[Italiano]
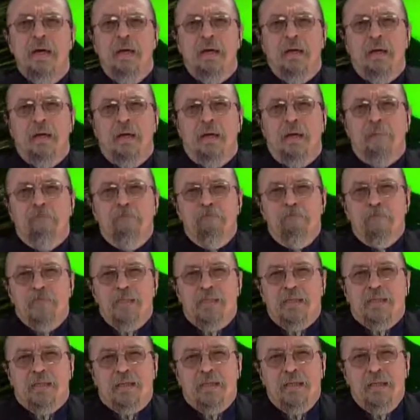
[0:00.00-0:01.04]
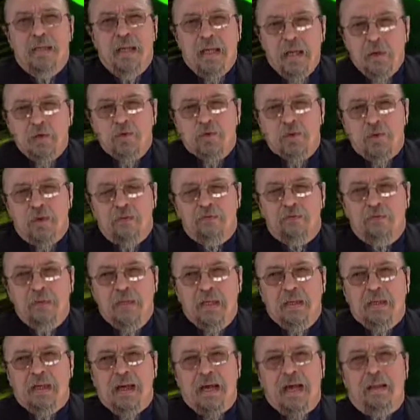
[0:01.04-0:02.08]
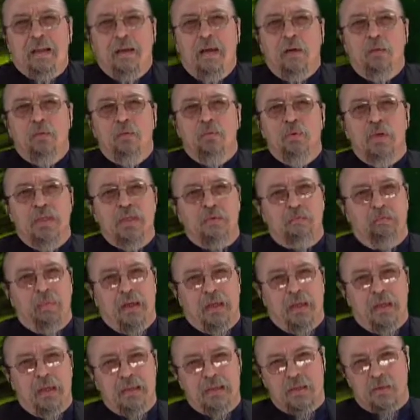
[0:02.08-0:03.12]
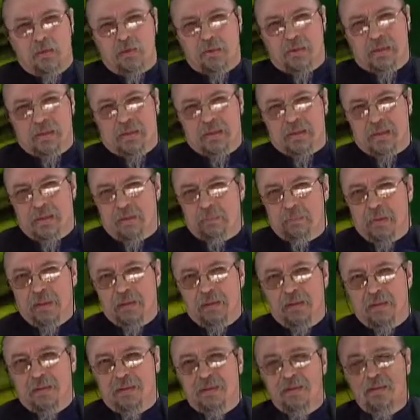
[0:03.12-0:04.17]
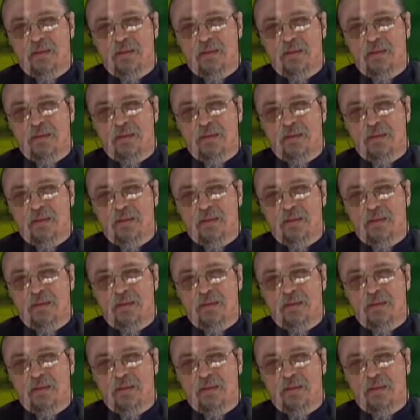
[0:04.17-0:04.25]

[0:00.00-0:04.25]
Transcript: ehm, si legge in filigrana un'esperienza sostanzialmente di